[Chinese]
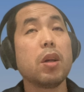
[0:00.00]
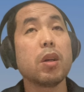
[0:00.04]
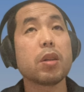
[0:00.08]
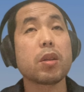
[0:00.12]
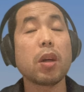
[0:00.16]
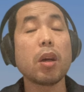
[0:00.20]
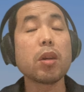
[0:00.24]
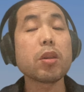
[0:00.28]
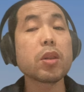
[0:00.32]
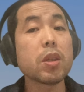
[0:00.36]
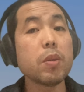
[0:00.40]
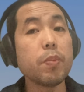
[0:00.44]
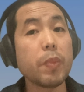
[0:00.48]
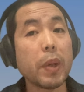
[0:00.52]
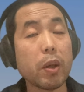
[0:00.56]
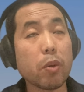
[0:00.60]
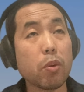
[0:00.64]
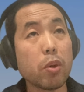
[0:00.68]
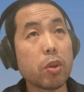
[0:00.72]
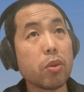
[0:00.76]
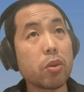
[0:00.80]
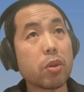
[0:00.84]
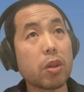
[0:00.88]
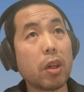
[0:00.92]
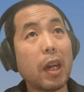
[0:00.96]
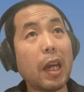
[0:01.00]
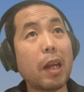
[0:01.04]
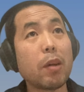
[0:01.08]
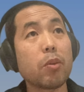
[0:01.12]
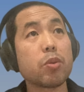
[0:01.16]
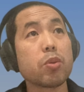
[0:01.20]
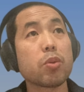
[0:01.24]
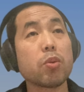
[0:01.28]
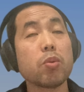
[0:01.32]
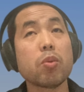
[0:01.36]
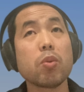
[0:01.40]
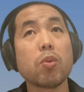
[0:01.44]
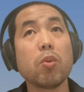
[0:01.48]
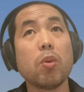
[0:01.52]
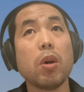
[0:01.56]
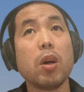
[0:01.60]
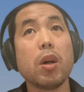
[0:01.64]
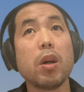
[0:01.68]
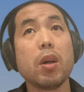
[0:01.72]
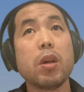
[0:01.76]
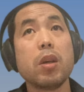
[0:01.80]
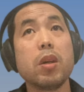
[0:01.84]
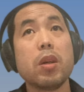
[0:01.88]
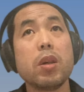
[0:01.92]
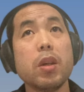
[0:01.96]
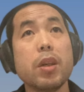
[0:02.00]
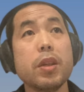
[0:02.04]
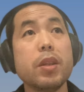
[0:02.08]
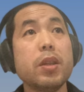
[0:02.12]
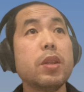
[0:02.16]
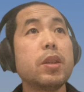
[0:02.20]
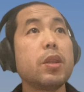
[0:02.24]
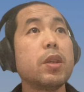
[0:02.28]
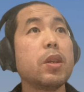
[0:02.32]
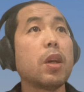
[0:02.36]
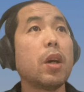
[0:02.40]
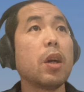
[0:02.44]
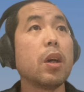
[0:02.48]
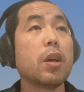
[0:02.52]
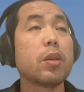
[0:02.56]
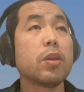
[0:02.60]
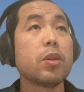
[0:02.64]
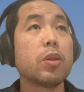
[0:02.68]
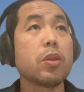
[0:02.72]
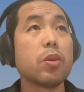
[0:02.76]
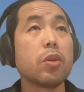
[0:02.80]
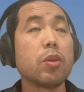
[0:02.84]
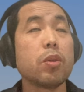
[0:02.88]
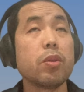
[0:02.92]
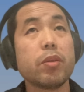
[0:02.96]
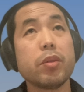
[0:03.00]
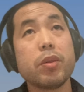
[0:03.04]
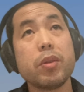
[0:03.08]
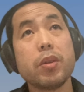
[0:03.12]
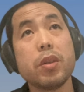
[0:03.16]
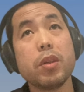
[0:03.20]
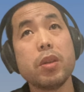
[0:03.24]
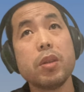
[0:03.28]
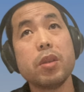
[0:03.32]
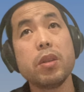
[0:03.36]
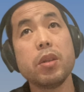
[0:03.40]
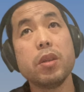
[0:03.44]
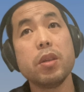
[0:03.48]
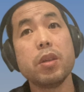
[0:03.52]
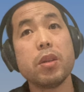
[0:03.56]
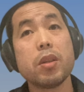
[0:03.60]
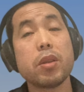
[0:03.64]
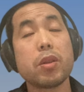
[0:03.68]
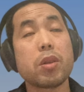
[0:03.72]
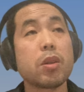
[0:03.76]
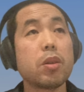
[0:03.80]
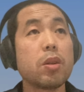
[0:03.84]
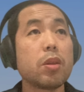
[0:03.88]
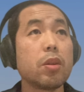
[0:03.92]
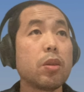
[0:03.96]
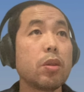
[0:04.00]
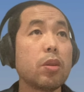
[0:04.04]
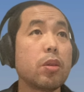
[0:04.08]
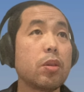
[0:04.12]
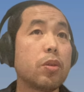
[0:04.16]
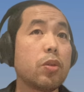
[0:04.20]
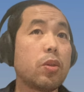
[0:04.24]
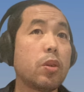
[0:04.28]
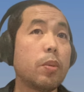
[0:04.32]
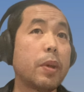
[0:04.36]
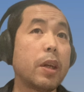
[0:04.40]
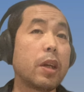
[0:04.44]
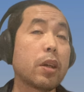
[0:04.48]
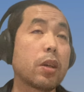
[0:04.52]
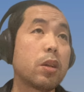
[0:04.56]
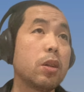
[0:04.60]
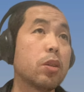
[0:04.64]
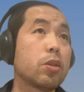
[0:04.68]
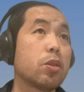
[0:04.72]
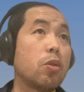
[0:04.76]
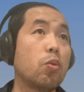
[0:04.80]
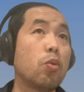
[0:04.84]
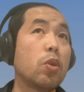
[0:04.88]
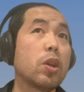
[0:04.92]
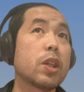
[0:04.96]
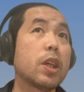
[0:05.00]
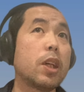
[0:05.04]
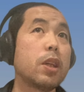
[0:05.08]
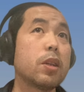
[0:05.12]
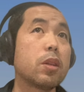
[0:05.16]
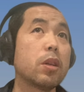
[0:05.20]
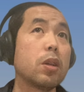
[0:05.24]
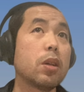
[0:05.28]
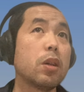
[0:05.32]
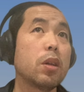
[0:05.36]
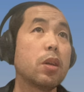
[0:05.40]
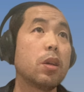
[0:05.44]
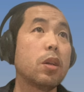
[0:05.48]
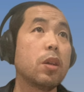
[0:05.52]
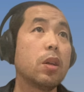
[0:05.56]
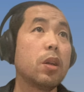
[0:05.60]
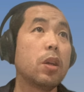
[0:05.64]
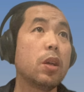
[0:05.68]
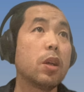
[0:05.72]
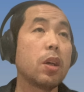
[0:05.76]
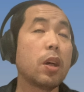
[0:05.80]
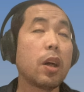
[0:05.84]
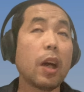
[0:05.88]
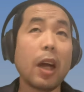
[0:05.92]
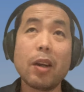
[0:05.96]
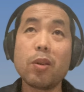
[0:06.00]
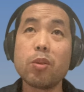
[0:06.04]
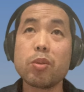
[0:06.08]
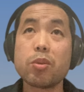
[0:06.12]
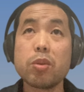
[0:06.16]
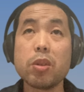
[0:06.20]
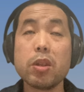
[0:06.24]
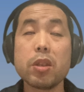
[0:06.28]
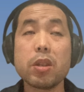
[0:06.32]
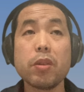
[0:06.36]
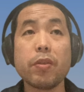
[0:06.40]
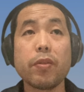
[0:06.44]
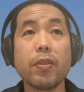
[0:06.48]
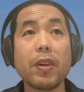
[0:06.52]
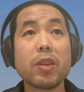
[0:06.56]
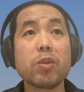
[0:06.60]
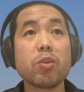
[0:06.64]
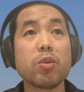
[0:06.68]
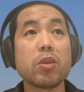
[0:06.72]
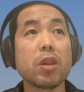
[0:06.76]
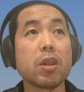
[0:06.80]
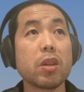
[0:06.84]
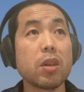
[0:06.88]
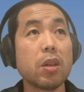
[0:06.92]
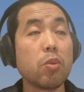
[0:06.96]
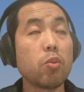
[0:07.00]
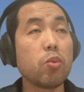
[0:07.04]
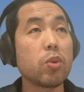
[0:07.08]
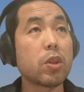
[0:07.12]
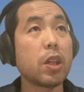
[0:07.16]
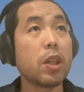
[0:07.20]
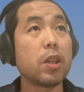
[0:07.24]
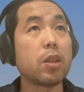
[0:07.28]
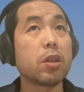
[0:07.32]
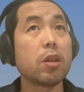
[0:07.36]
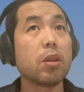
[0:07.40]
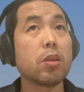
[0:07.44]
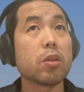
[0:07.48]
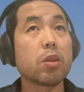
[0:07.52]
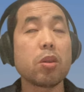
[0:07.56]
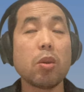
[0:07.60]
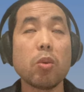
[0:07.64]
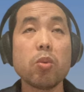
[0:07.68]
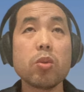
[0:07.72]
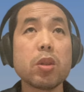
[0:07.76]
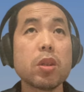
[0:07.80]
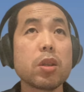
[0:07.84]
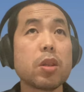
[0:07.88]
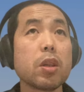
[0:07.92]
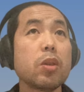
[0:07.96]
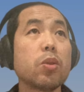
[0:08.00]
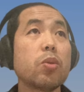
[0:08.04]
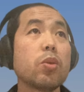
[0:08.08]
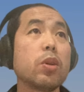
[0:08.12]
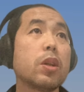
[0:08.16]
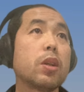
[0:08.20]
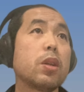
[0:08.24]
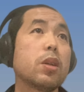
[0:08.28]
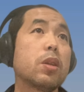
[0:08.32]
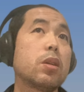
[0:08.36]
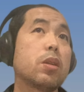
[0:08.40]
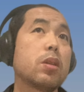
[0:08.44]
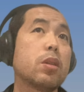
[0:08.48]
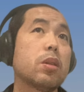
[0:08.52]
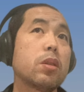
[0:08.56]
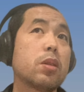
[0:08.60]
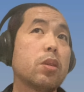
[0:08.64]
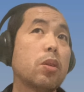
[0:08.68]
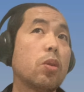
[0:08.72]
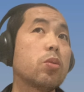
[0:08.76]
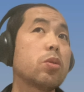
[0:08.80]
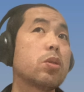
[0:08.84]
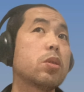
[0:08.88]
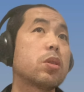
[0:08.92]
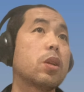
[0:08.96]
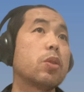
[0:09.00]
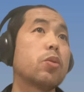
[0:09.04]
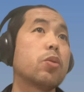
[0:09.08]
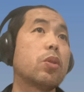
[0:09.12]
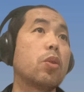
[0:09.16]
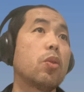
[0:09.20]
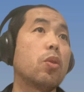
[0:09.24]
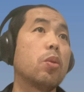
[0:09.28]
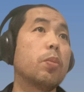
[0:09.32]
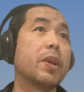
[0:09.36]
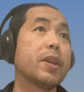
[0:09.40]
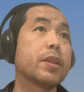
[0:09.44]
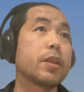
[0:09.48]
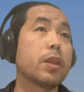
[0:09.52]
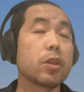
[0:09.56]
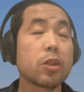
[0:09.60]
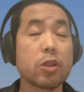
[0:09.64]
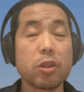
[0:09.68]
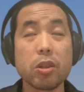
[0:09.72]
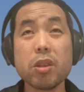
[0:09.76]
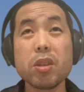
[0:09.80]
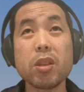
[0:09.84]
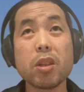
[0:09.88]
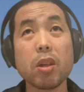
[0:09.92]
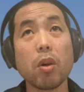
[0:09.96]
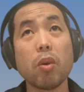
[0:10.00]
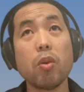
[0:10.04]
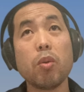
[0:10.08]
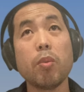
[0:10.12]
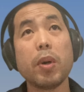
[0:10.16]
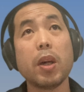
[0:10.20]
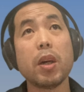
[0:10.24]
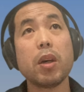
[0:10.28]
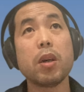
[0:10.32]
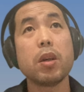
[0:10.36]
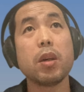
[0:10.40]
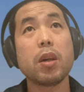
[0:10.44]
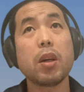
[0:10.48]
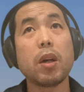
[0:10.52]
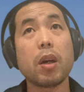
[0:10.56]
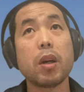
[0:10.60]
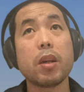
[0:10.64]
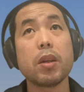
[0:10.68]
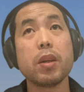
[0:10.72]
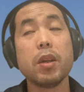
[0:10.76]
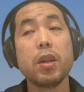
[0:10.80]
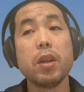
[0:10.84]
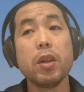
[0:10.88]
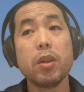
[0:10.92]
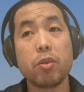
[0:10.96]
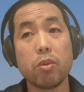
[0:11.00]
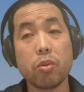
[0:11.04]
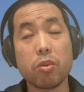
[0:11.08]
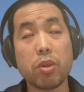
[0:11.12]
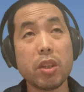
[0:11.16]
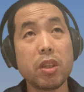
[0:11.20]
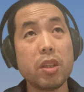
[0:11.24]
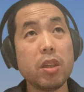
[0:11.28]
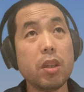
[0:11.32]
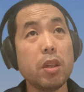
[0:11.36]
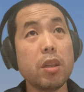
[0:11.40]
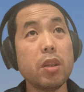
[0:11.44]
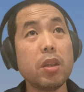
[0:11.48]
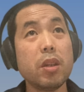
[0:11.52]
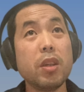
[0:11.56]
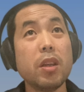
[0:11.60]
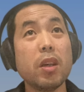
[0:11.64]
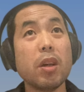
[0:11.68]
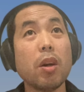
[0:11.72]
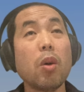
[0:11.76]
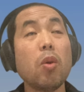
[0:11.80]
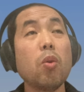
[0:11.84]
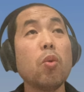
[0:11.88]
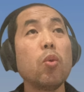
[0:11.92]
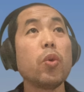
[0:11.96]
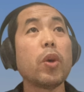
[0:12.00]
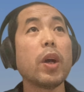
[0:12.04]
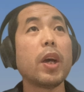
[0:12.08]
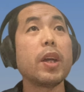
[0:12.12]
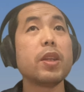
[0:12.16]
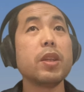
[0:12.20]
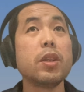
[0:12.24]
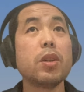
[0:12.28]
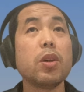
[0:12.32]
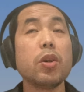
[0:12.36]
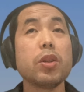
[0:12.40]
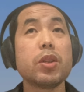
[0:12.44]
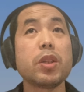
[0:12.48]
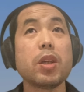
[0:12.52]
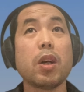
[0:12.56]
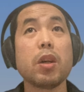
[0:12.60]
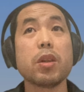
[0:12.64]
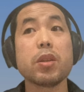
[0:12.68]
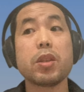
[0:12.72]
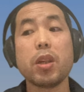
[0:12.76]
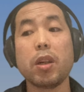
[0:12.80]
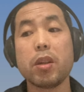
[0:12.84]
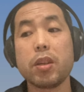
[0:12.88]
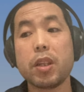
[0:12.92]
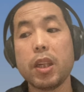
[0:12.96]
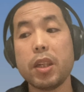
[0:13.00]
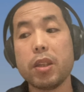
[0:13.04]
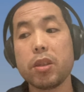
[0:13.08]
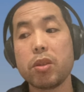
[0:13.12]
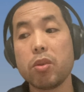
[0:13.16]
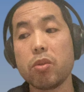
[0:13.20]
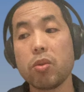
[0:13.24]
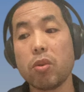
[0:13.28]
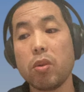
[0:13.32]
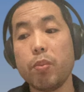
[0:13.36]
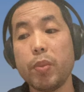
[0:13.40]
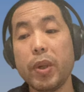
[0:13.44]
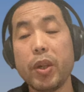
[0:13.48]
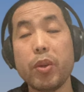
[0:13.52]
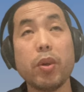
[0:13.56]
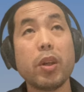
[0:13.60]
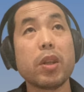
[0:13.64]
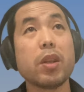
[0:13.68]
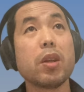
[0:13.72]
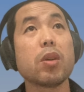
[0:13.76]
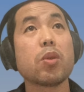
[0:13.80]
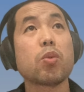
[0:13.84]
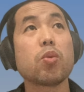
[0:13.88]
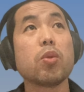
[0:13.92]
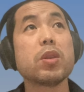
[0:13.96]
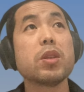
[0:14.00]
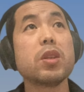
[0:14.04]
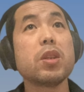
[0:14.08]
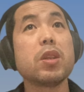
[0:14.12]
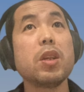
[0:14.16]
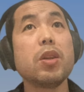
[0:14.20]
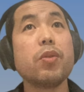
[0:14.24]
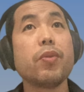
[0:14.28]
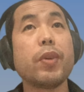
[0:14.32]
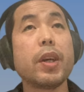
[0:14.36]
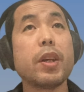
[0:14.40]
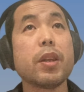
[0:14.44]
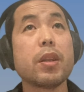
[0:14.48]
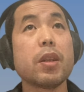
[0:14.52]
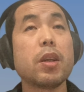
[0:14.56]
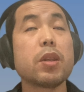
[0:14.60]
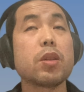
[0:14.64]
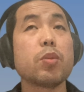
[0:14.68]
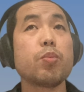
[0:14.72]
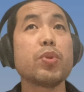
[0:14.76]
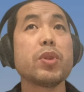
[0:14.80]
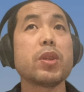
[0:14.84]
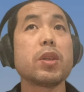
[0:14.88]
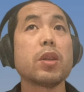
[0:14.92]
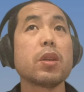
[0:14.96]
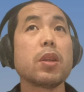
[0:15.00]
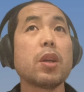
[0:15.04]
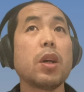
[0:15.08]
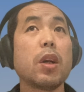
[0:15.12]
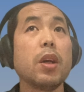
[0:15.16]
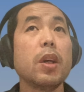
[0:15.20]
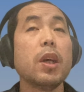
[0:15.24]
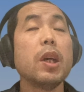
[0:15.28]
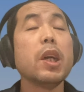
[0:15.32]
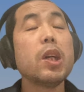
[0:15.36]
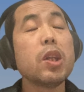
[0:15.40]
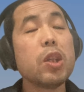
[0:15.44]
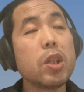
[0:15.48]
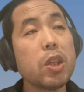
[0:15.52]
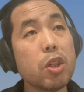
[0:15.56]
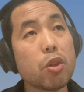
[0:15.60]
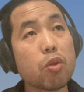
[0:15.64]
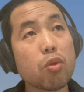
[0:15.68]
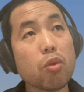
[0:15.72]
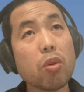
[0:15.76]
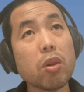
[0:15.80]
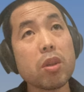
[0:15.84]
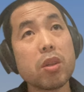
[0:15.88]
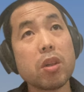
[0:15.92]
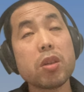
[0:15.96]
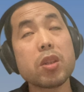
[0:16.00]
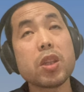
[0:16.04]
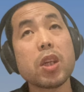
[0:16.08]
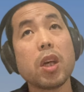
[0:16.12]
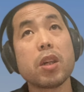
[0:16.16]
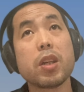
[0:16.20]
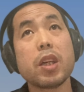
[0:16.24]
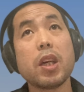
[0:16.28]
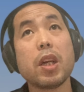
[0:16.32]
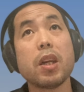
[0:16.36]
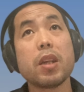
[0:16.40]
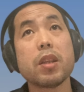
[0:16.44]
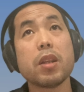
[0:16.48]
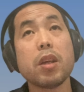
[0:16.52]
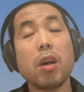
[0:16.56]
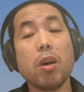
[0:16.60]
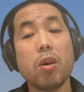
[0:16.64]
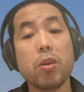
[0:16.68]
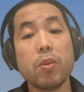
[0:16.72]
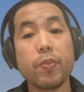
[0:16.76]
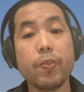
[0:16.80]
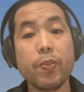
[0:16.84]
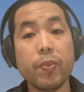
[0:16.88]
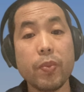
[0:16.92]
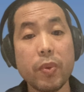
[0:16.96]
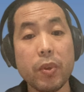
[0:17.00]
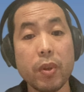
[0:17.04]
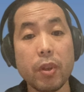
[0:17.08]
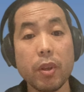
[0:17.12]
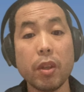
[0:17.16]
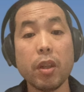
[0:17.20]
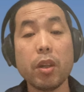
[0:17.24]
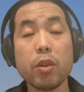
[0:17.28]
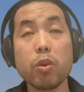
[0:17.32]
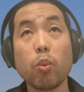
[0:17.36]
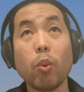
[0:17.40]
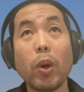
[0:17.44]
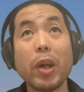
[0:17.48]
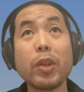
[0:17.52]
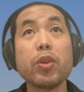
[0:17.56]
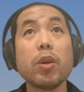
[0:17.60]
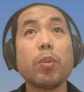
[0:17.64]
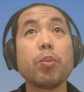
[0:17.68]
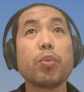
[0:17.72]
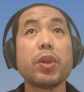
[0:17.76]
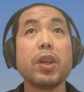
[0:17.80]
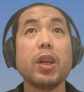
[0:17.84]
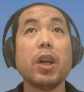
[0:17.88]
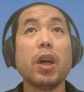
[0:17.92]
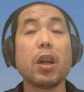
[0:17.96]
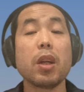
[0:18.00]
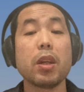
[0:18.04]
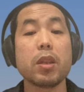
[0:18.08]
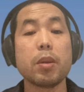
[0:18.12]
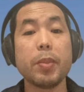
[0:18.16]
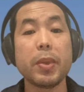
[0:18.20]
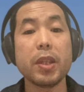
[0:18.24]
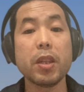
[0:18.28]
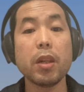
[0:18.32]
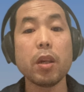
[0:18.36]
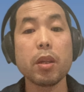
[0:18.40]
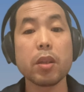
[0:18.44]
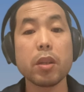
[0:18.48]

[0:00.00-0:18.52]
啊，当时美国就是拉拢中国和一起啊，你你你，对吧？科索沃战争，还有最近发动的俄乌战争，都是针对，都是针对欧盟的，直指欧盟啊。就是你，你欧元你要想抢占这种美元的国际地位，那是不行的。你如果能抢占了，那嗯，那就完全不一样了，对吧？